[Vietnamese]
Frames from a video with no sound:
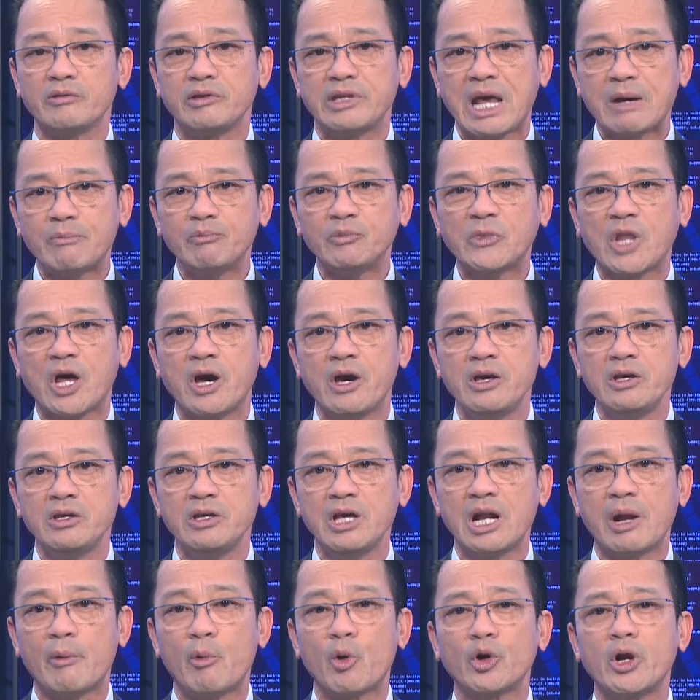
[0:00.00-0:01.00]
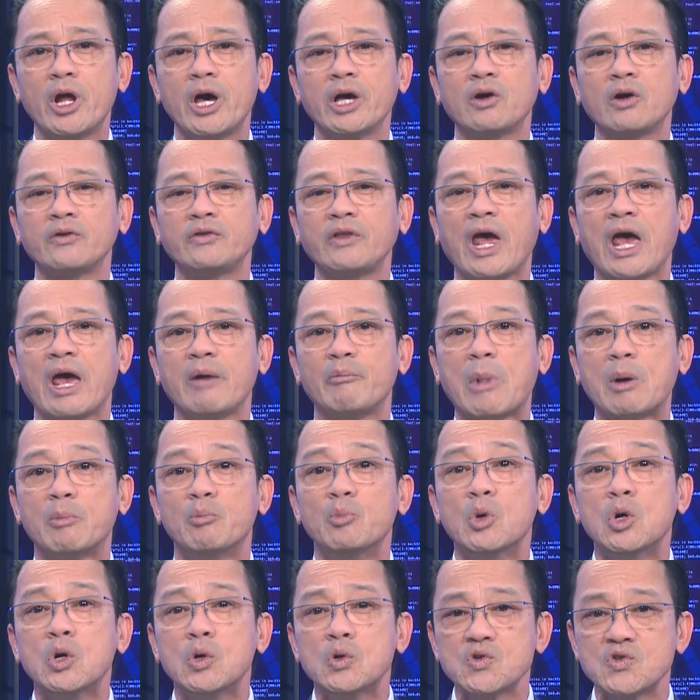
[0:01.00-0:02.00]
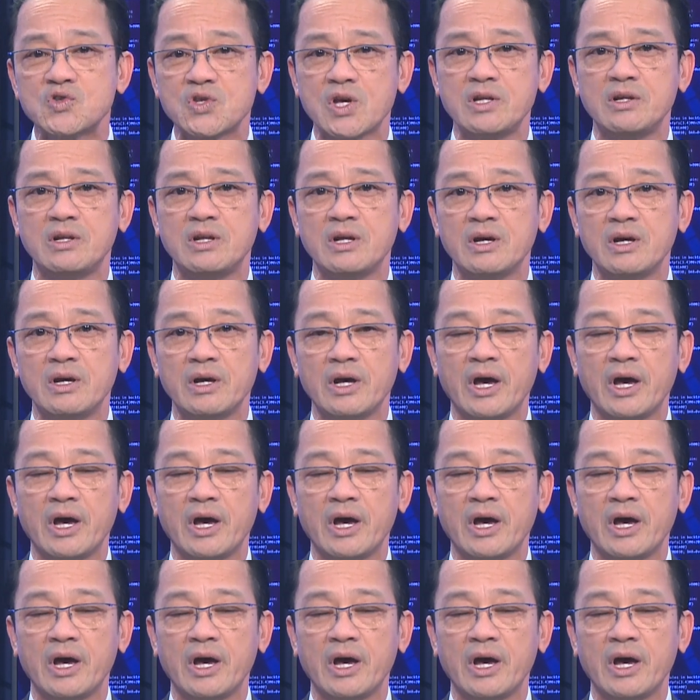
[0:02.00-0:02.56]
nhắm tới như là một nơi có thể mà mưu sinh